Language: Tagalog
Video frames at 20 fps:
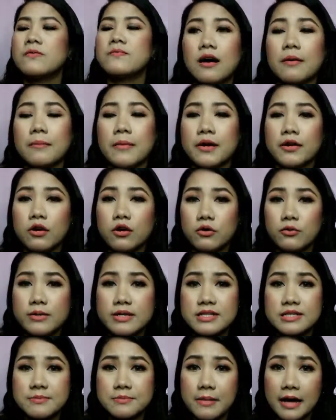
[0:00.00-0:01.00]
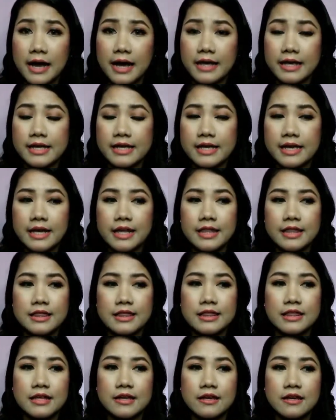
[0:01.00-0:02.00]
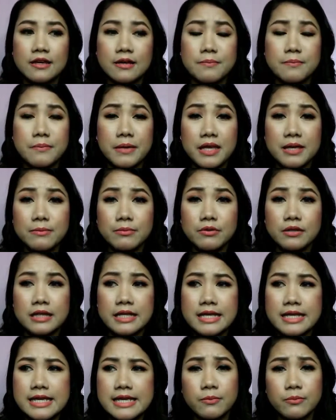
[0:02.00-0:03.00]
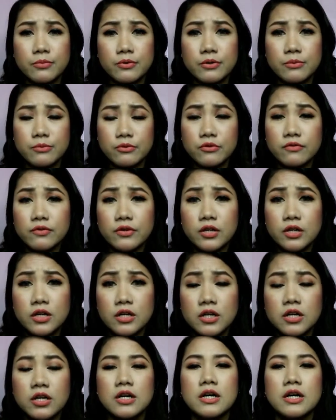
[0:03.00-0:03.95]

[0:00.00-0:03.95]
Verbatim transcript: Um, I always buy the Maybelline Cup Remover.